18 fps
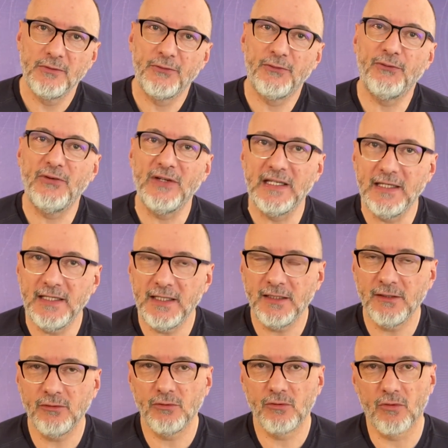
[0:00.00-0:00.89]

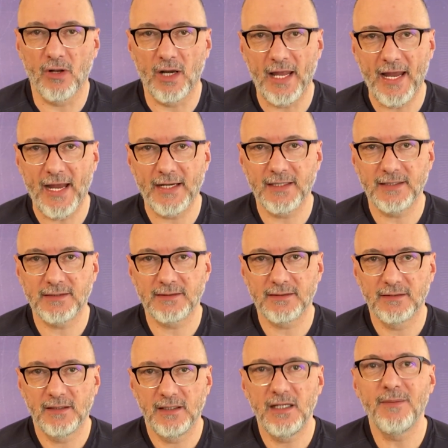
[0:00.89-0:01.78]
ferindo colegas
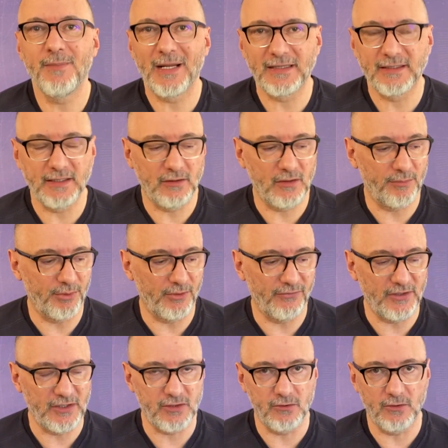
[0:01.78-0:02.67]
e matando a
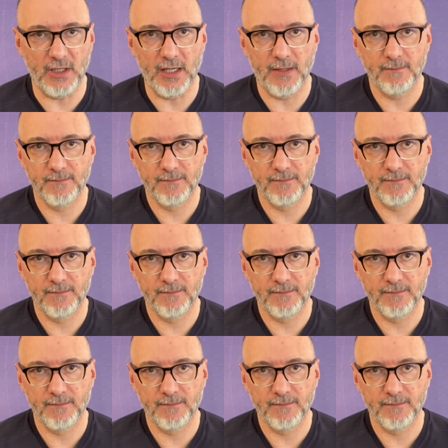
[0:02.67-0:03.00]
professora.